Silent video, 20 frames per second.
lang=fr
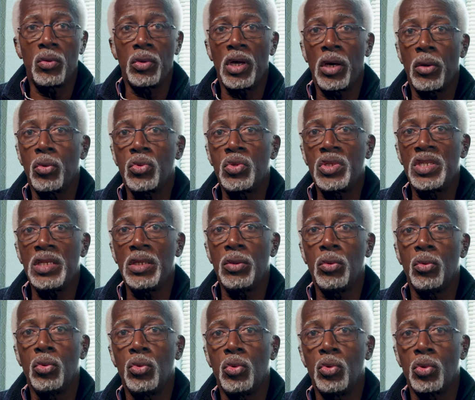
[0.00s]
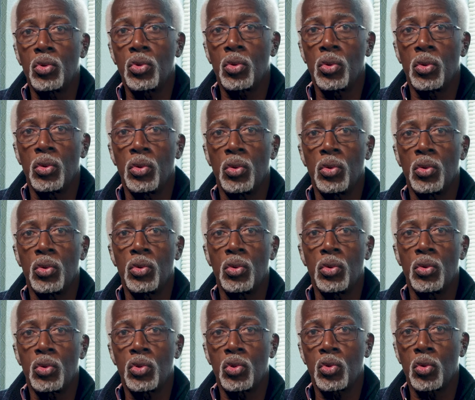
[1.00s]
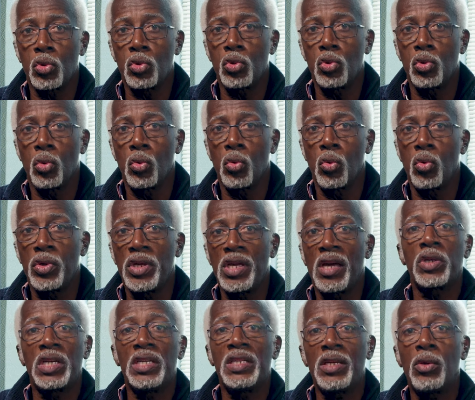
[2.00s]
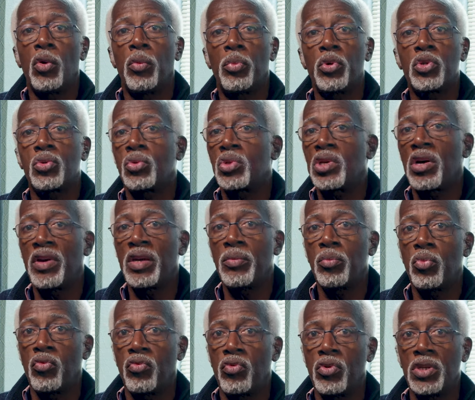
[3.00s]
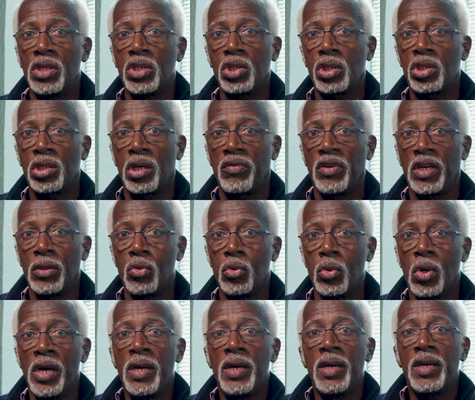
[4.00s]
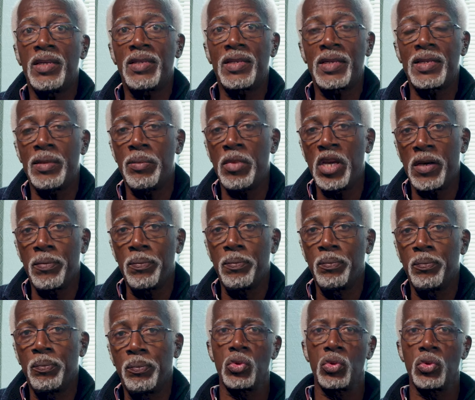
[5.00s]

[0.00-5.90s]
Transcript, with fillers: On a aussi eu d'autres euh, structures où ils ont quitté leur poste de travail pour venir échanger avec nous et ça c'est bien.